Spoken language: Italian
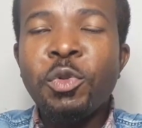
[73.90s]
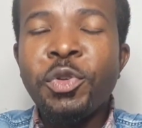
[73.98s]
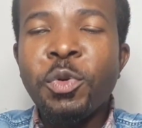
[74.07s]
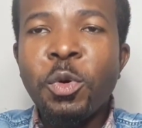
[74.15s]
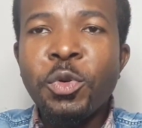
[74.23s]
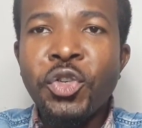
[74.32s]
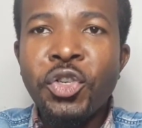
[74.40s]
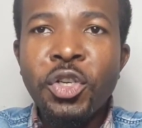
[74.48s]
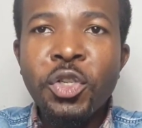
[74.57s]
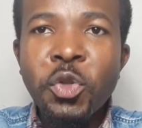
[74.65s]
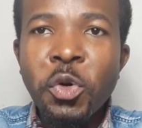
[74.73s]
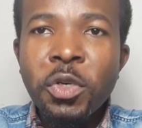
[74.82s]
di
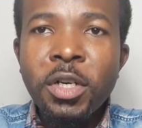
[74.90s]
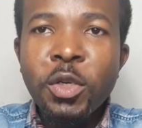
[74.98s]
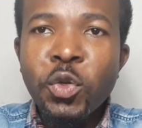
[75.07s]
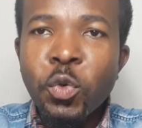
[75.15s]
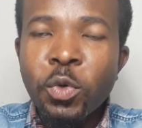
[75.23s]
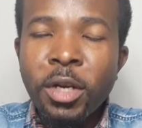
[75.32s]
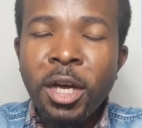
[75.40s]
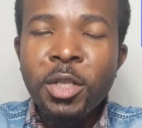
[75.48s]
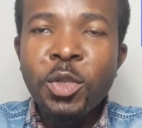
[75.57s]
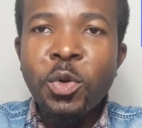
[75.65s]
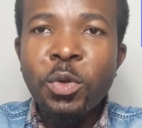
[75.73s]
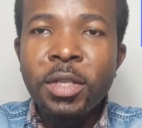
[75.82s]
oggi torna su un
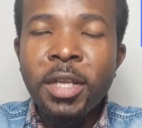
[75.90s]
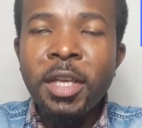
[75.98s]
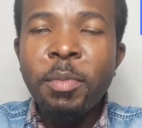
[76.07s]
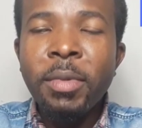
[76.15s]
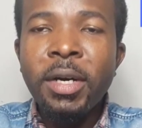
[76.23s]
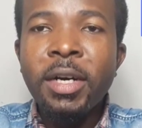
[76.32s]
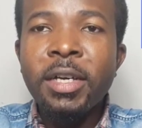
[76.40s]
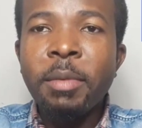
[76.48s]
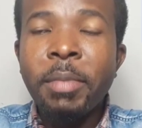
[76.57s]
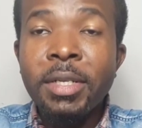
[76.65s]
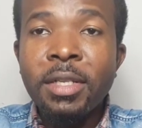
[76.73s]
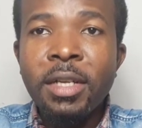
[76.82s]
altro tema
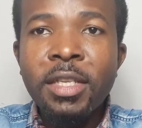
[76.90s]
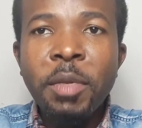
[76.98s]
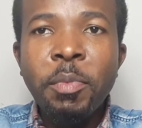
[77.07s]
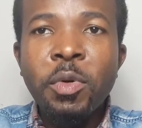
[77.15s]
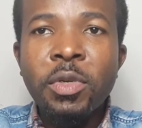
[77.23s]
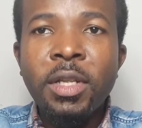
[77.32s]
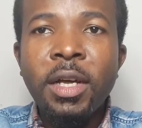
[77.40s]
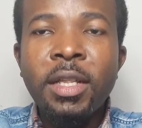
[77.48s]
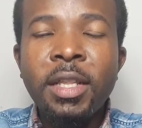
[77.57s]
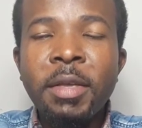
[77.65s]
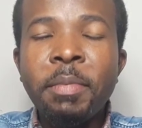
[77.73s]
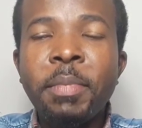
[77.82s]
abbastanza
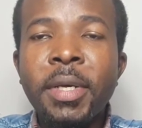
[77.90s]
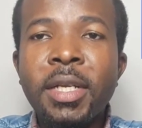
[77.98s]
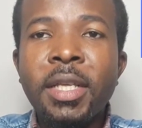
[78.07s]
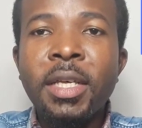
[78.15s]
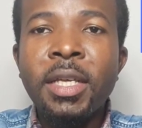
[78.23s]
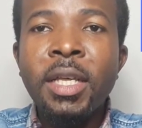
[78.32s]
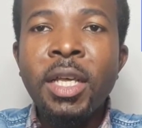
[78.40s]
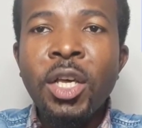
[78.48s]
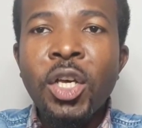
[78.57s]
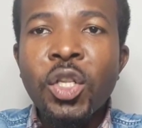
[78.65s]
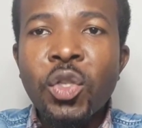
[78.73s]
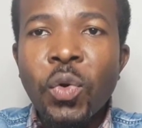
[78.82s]
importante perché
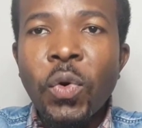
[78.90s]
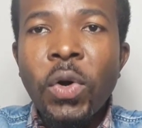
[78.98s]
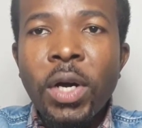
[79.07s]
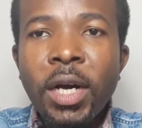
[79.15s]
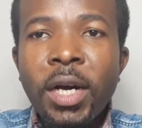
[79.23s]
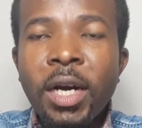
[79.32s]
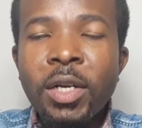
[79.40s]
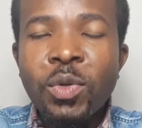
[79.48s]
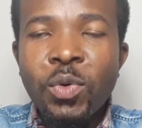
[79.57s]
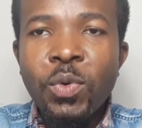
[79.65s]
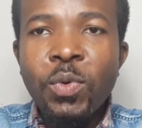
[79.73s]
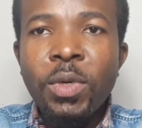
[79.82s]
tocca
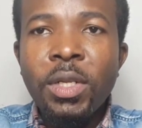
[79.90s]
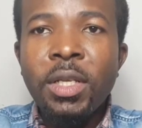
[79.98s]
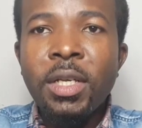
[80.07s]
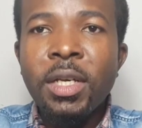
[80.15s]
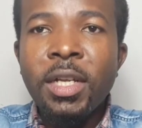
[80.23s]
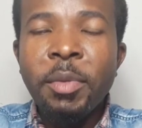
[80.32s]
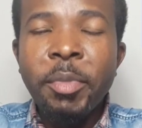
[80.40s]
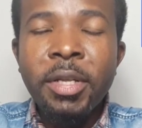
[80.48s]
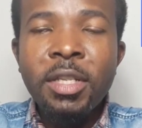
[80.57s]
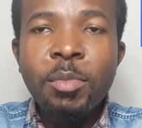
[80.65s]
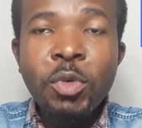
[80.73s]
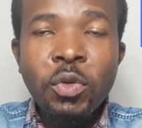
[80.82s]
alcuni
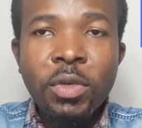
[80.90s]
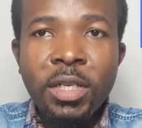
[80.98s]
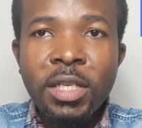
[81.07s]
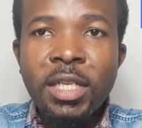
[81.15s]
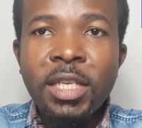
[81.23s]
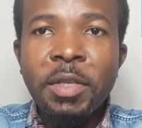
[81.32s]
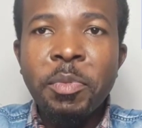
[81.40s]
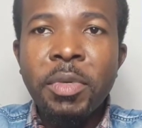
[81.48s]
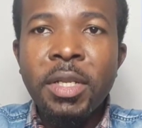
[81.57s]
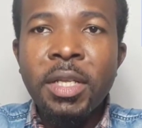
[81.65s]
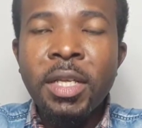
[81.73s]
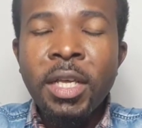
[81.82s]
elementi molto
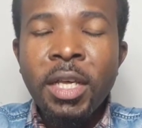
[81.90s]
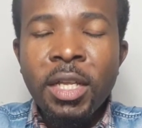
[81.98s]
sensibili.